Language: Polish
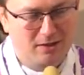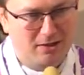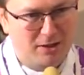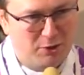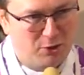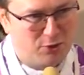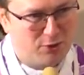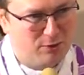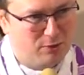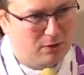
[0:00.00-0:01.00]
z
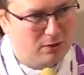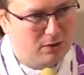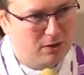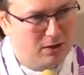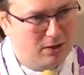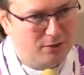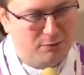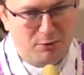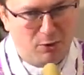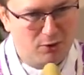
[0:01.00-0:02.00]
radością,
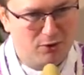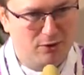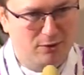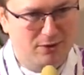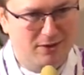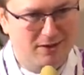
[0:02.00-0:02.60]
z miłością,